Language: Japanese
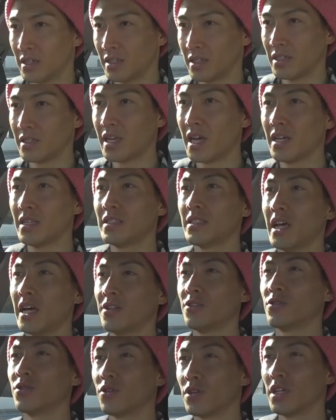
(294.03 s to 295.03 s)
で、3
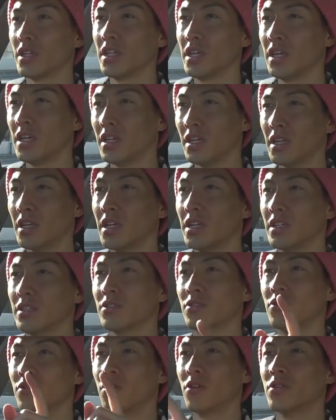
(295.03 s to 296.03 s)
歳の時に
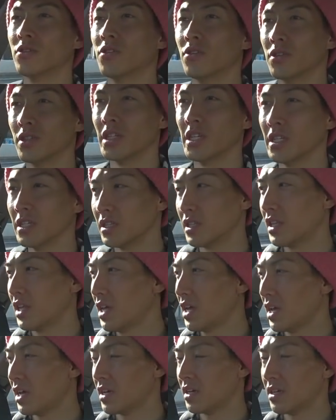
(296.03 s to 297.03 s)
イギリスのロンドンに行っ
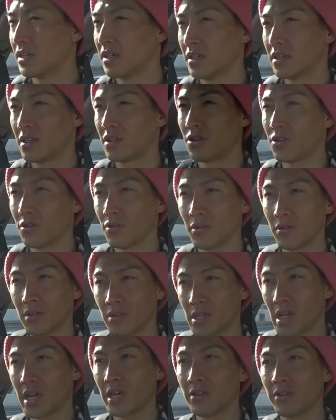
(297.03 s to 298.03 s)
て、9
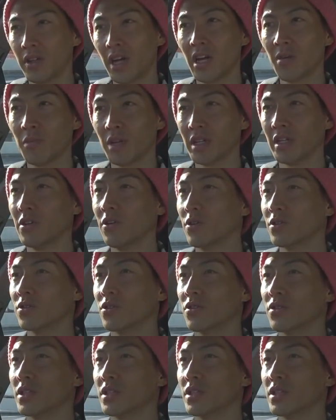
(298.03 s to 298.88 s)
歳ぐらいまでロンド